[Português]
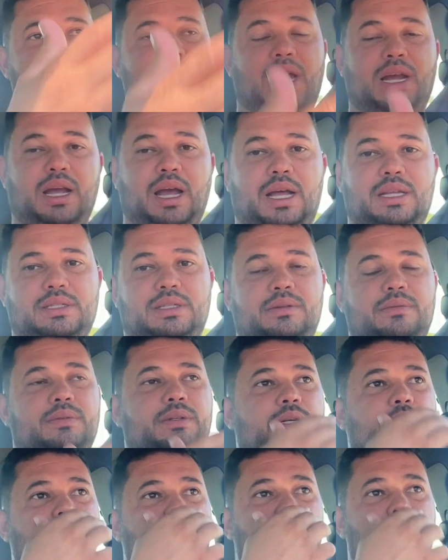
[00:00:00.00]
da casa
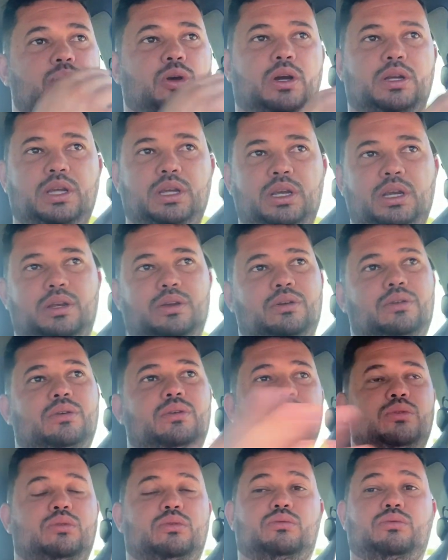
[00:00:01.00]
Só que
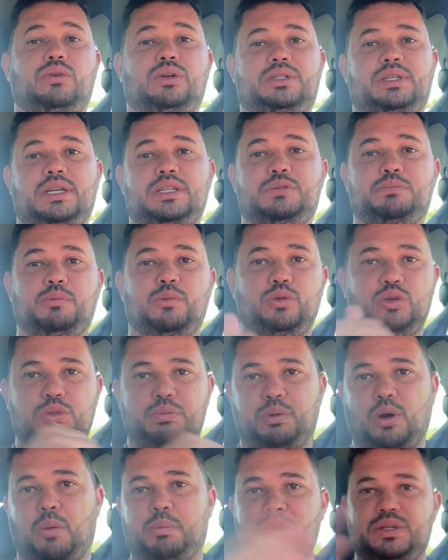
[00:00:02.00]
vocês, os
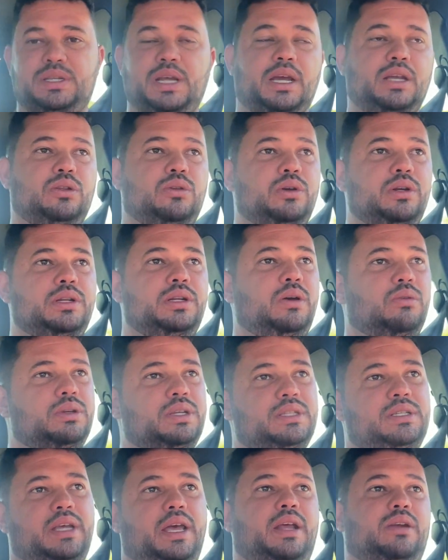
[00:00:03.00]
próprios seguidores não
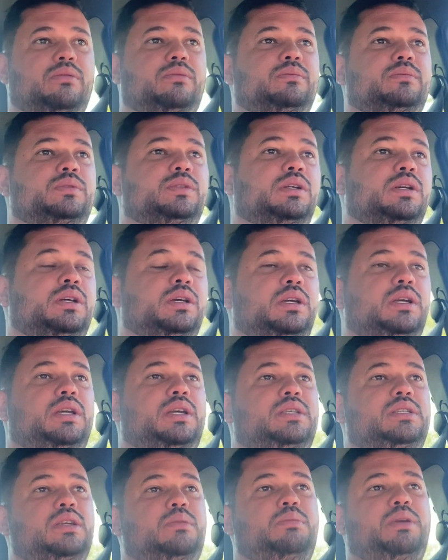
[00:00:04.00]
quiseram
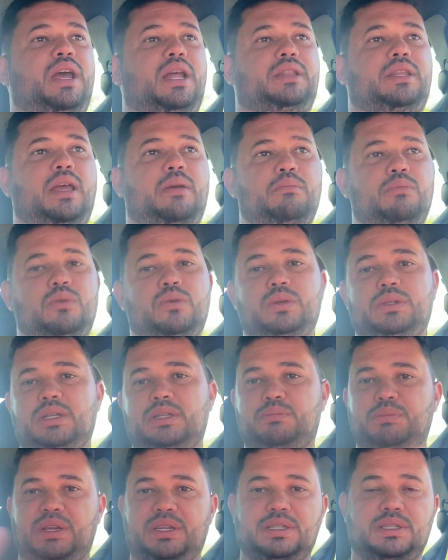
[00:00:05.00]
recebi até
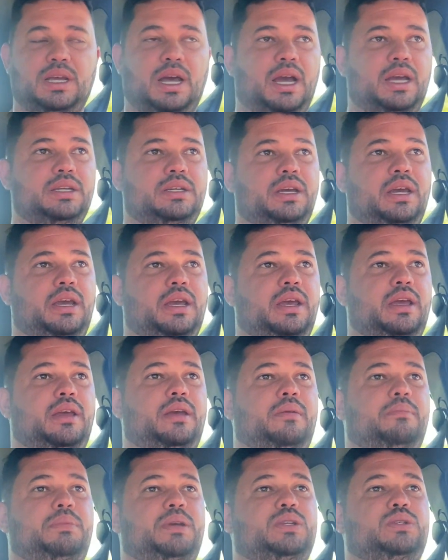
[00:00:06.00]
muitas mensagens, é,
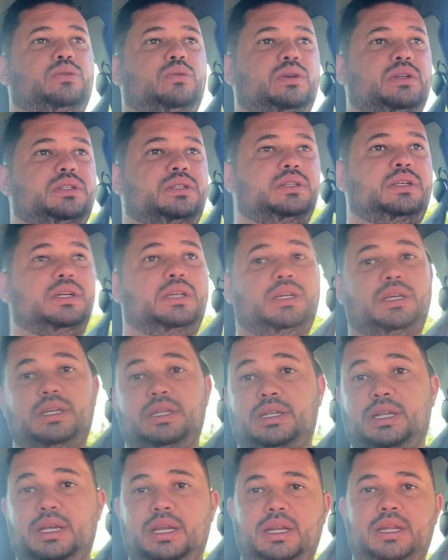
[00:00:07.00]
pessoas
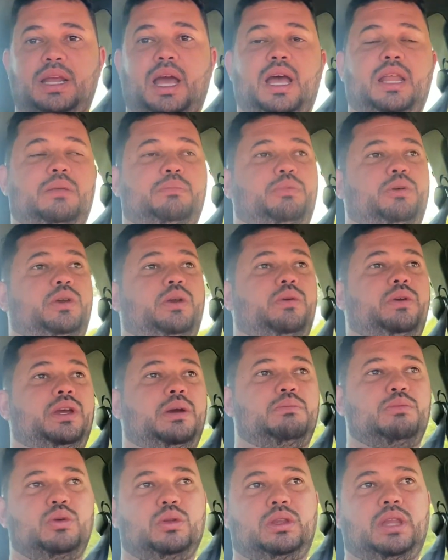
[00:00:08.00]
indignadas porque eu ia
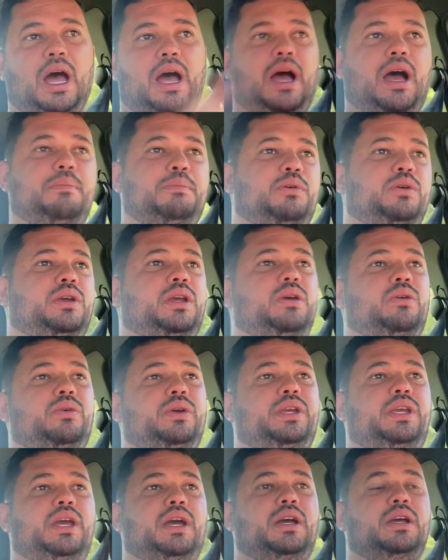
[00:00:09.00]
mudar, porque eu
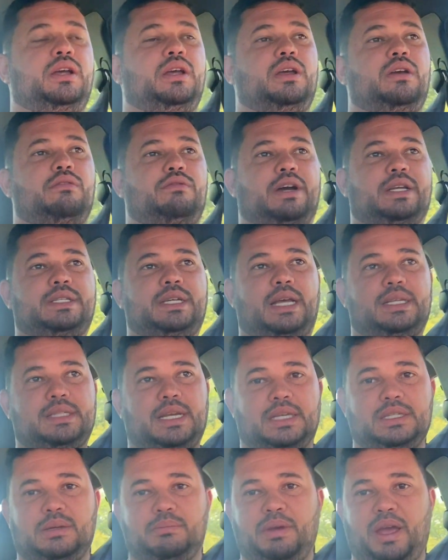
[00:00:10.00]
ia fazer as
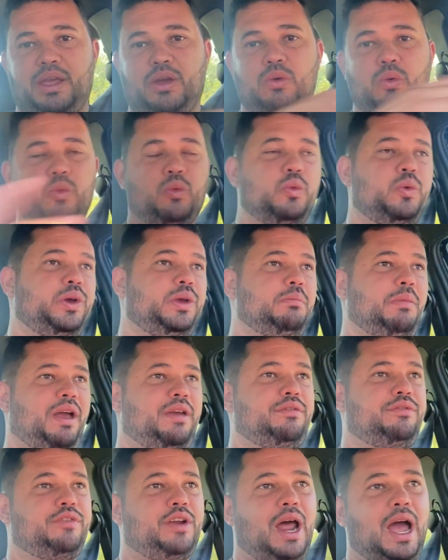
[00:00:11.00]
casas mais ruins,
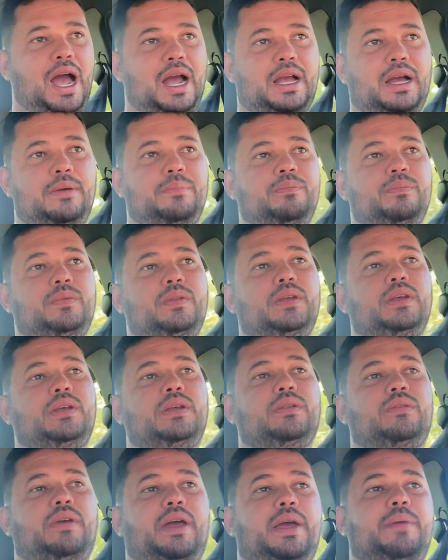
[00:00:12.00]
mais fracas,
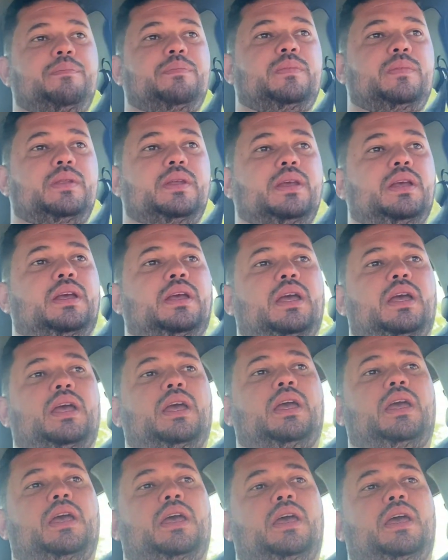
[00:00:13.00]
né?
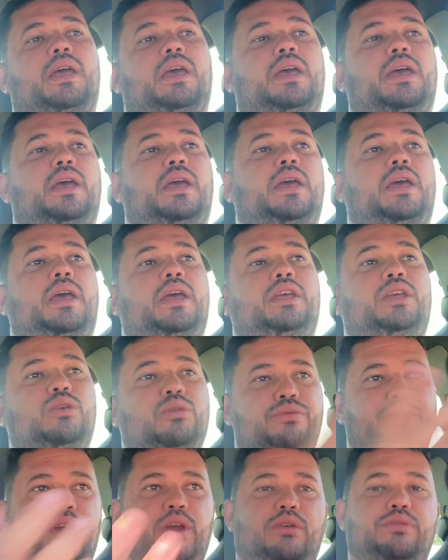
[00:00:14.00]
É, e o
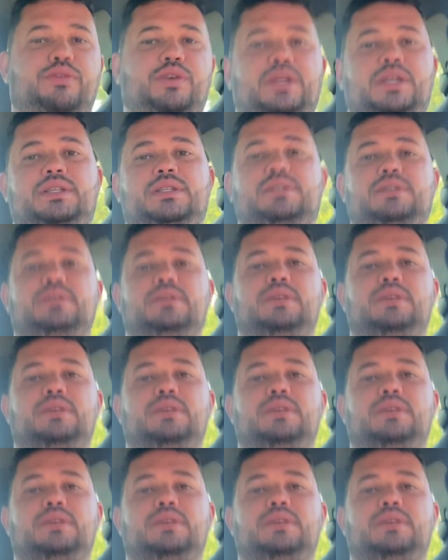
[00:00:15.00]
que foi que eu fiz?